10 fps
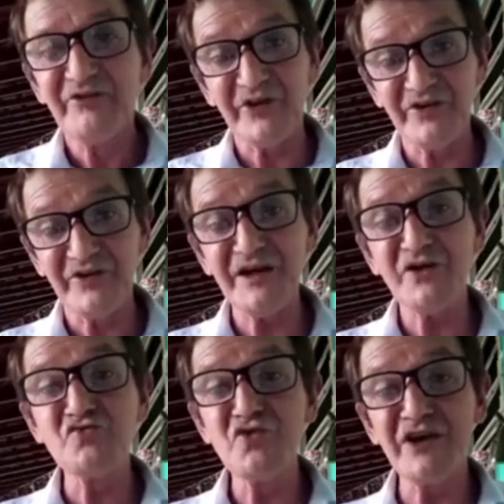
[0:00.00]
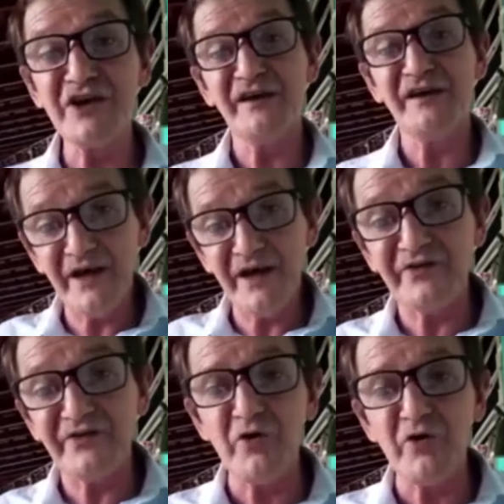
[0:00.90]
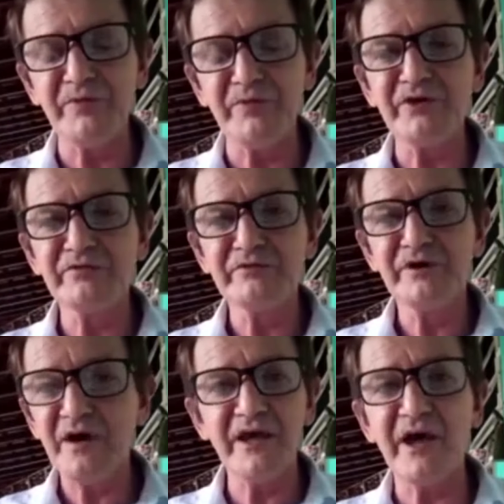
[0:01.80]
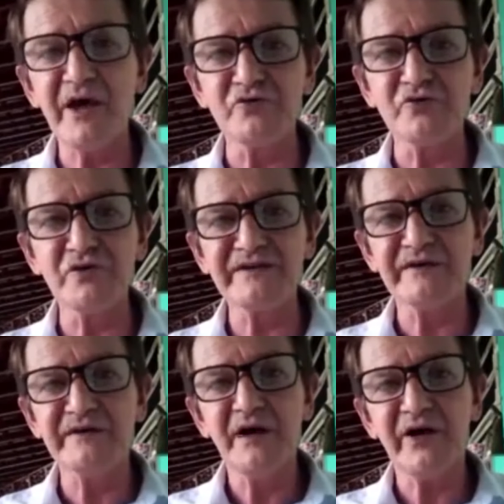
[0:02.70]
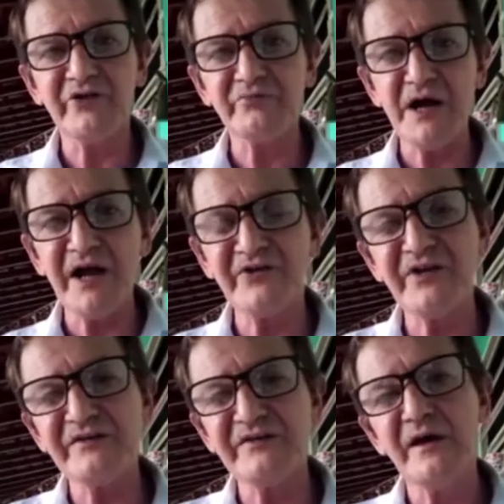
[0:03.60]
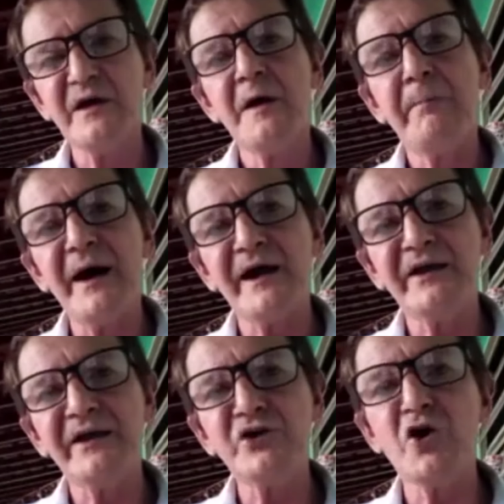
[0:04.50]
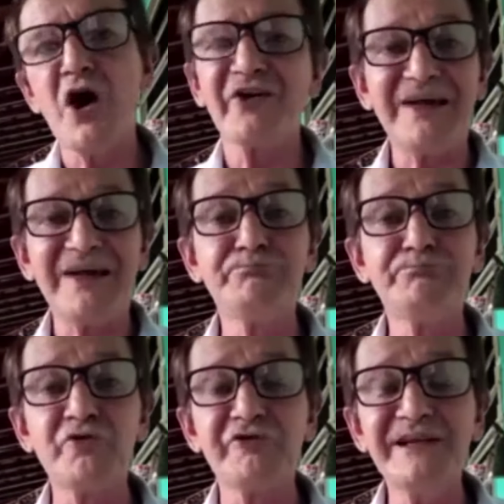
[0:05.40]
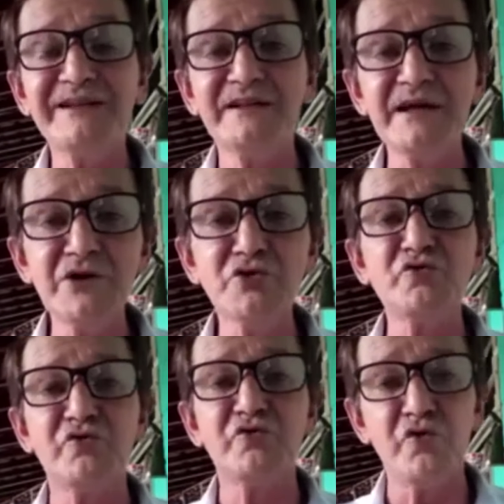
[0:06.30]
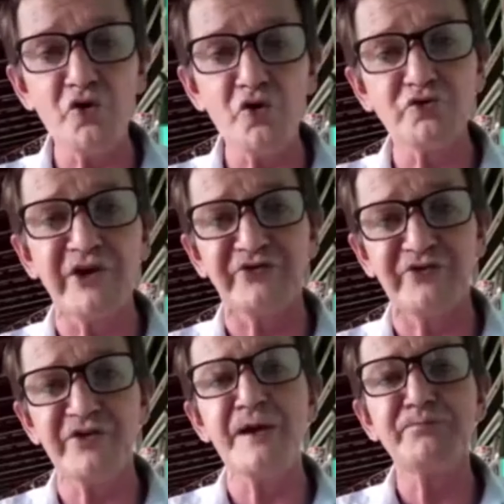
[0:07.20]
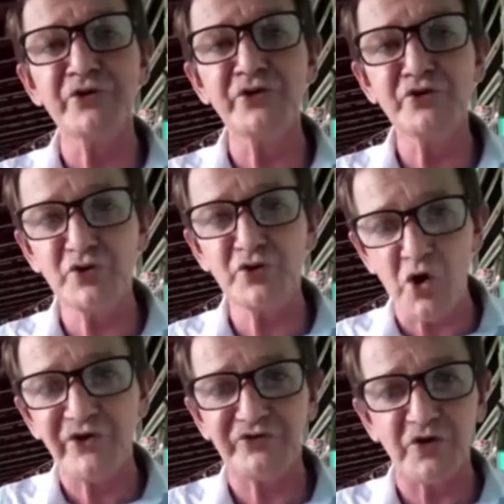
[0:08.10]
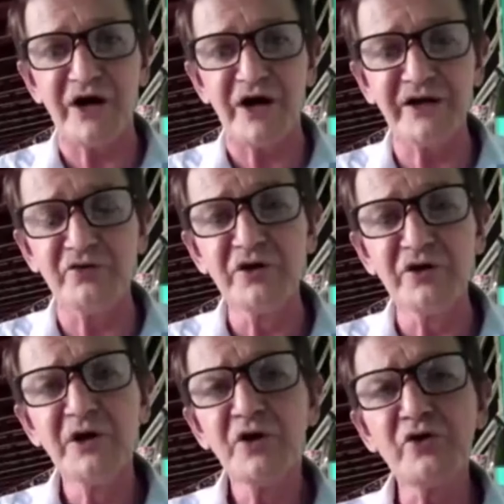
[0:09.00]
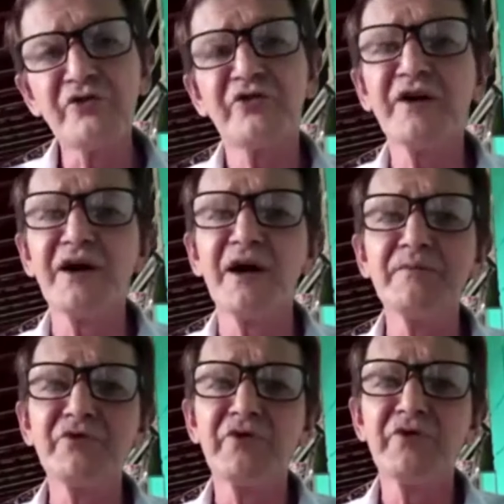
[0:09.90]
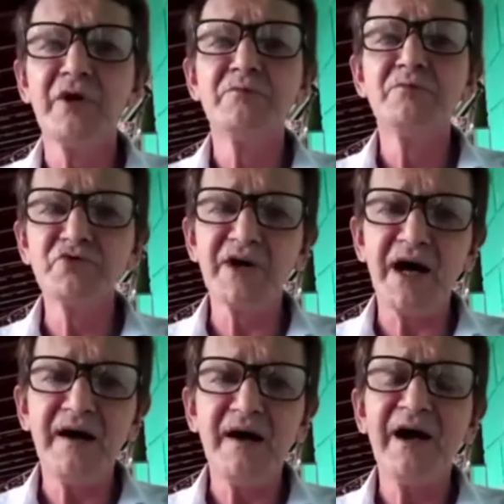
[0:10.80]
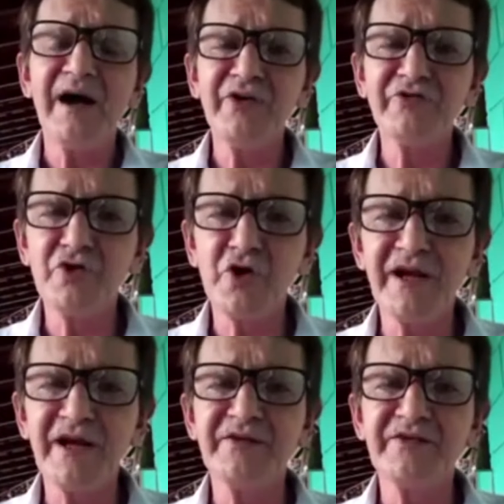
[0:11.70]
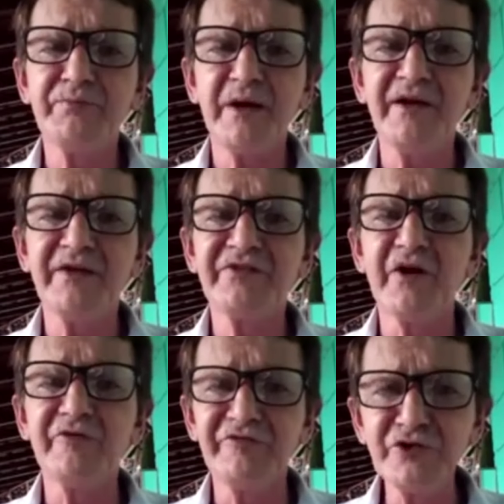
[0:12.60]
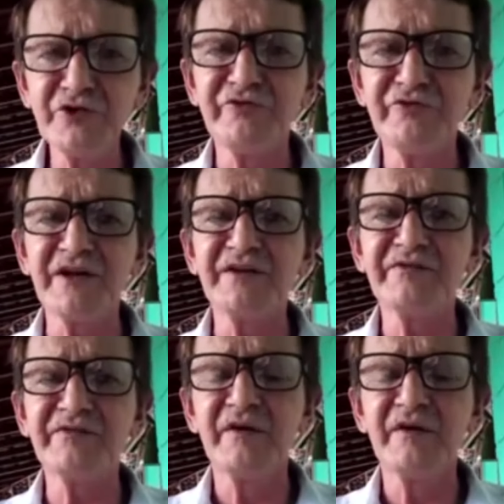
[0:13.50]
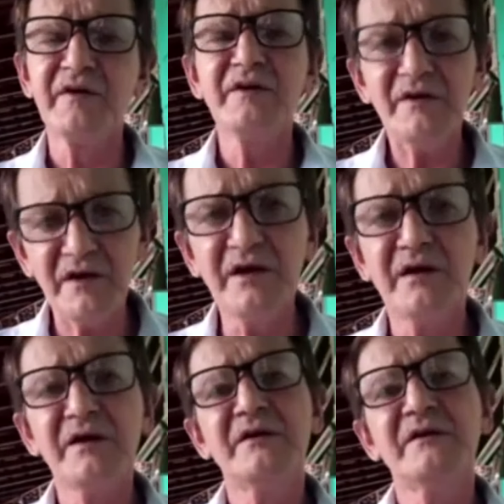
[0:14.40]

Fazer com que esse movimento ganhe as ruas, as massas, para que nós, aproveitando o fluxo histórico, consigamos mudar a história desse país, salvando vidas e